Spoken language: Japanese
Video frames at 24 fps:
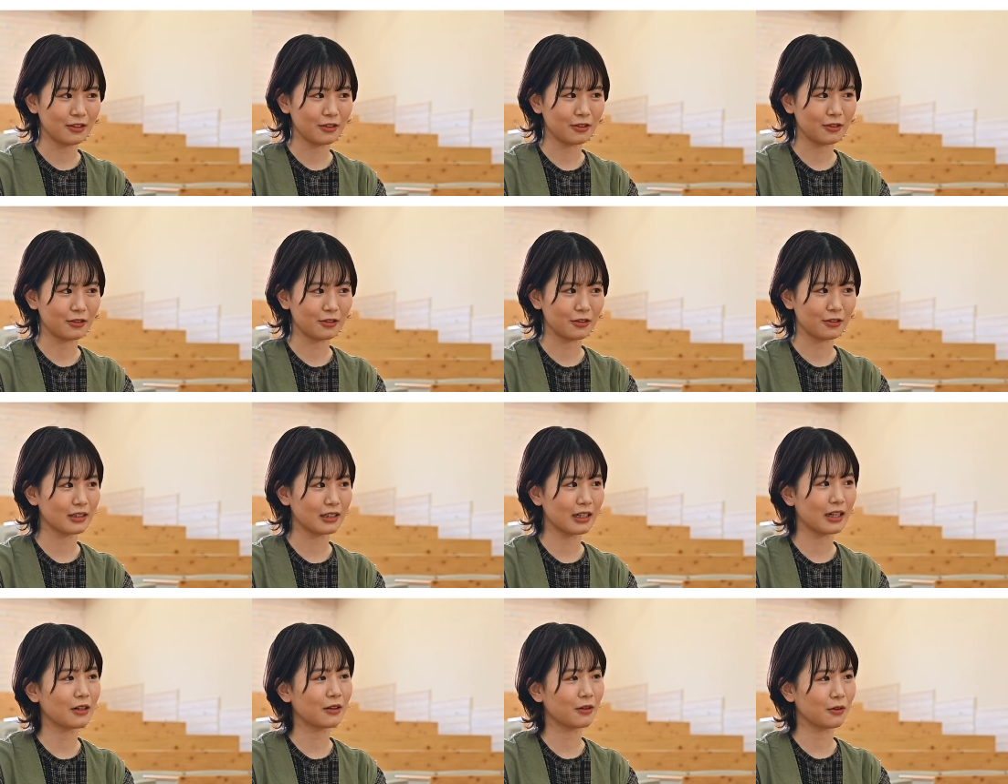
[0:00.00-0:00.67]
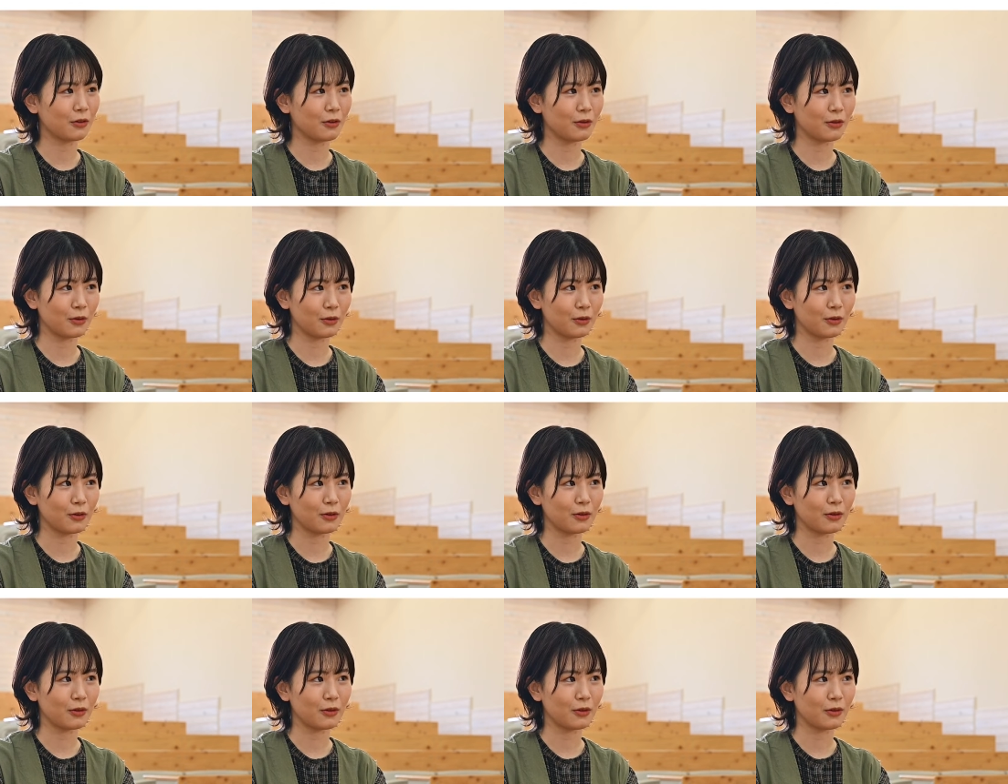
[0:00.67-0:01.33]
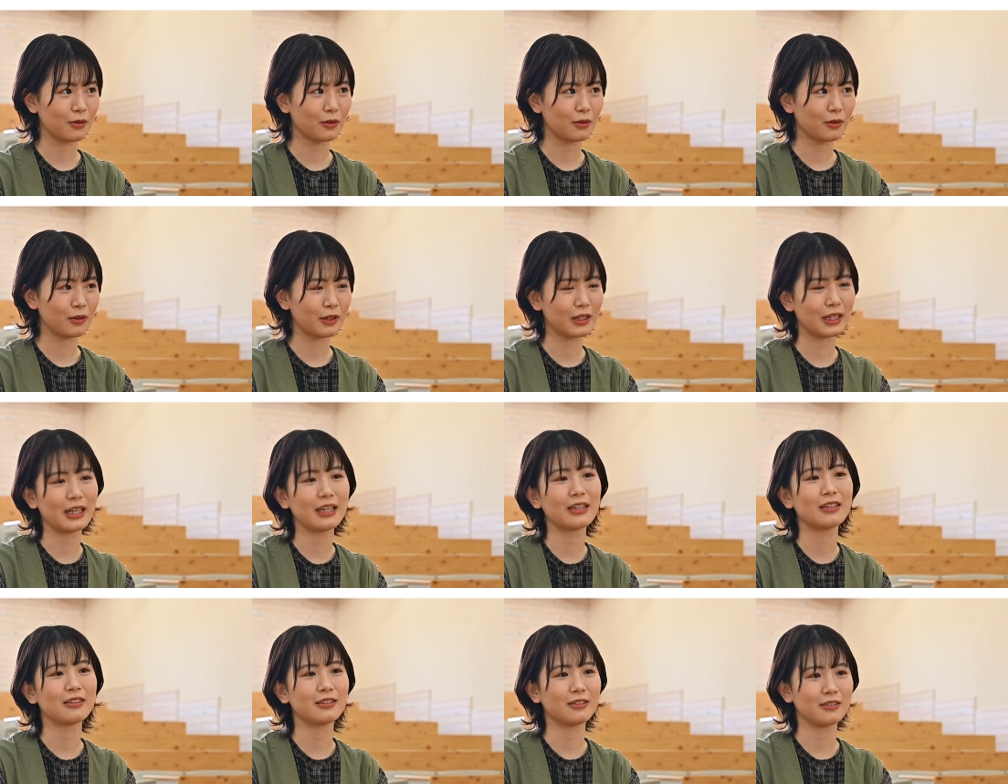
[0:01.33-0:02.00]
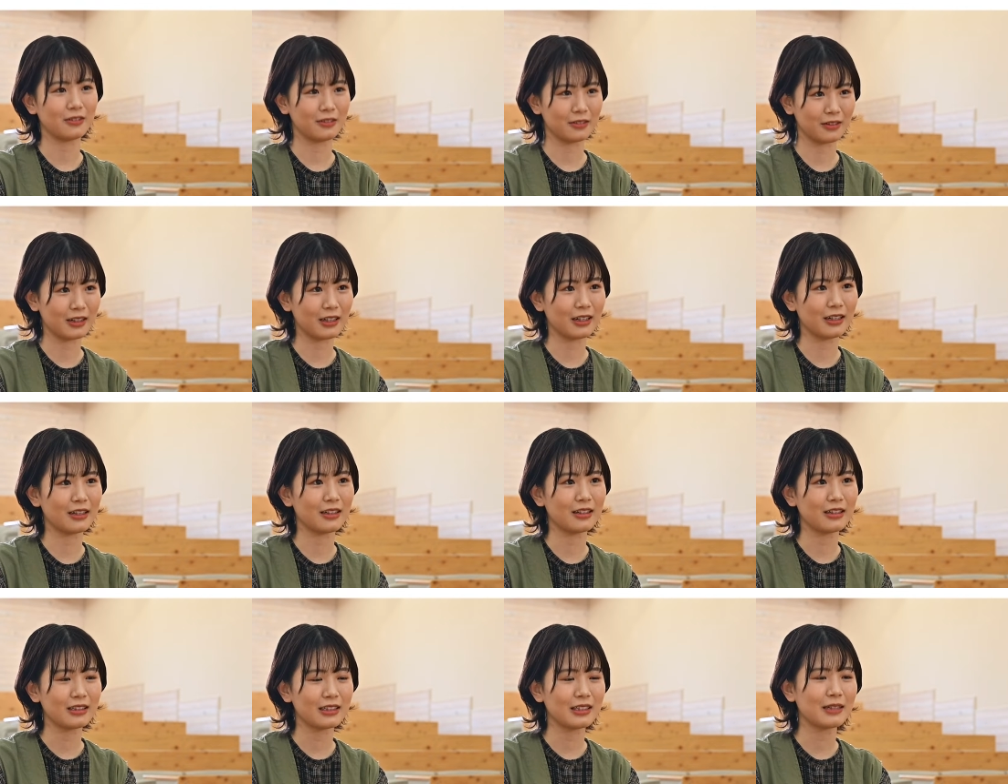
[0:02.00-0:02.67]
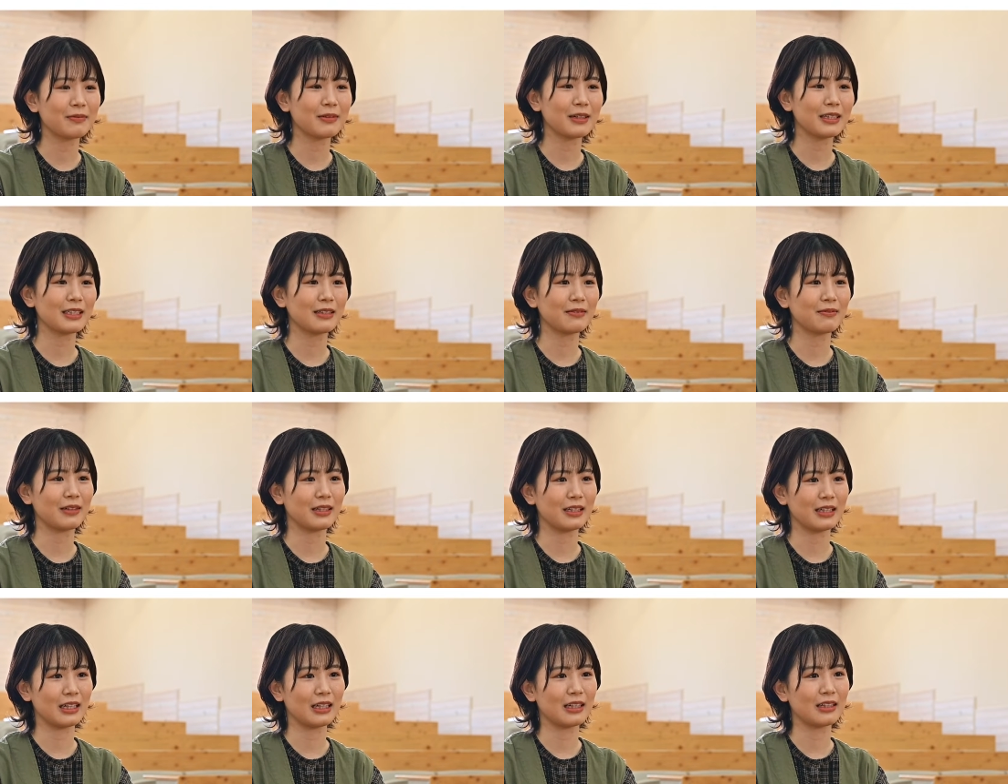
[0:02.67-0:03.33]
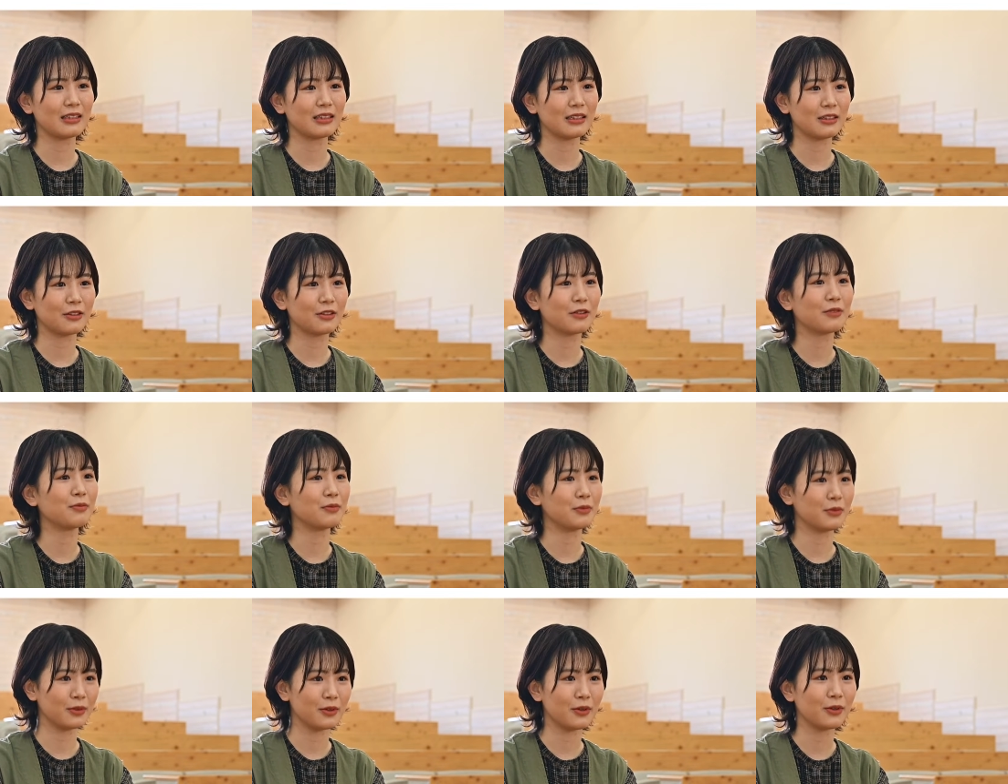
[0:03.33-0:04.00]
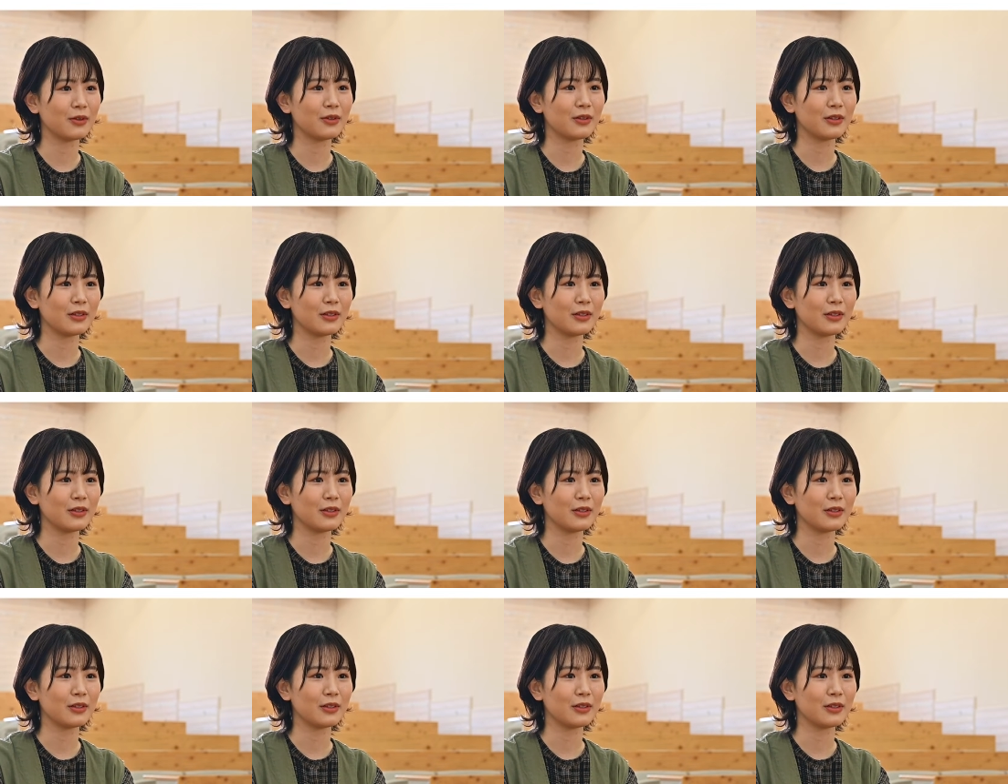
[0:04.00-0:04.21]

と学校保健所とかさまざまな業務を